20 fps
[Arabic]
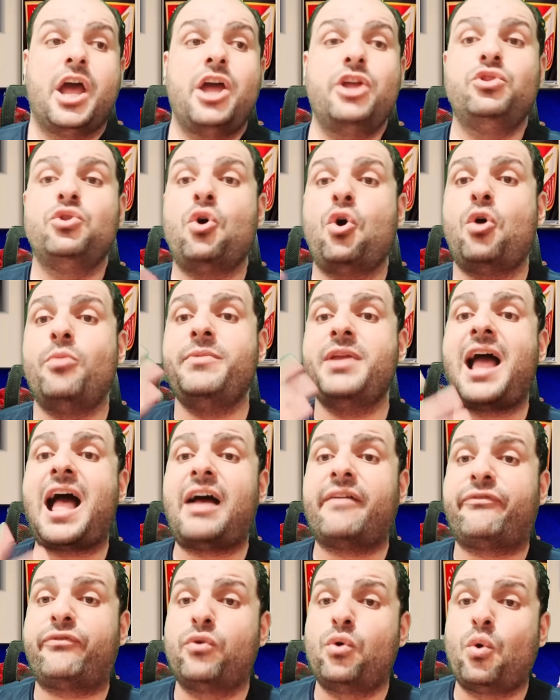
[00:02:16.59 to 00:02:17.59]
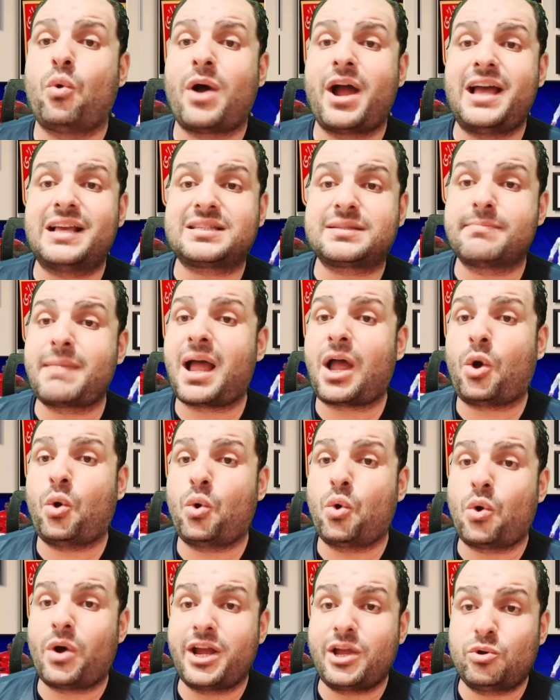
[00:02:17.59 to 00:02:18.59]
انهم يعفوا
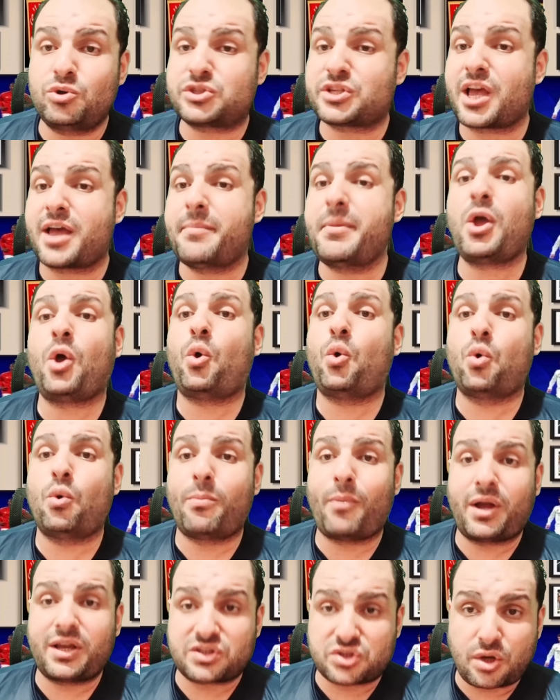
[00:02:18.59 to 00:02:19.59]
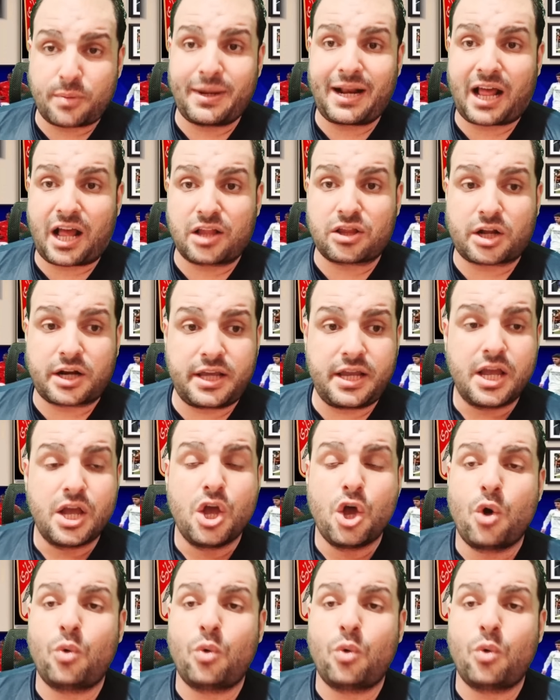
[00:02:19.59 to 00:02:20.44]
ويسمحوا ويسامحوا عصام الحضري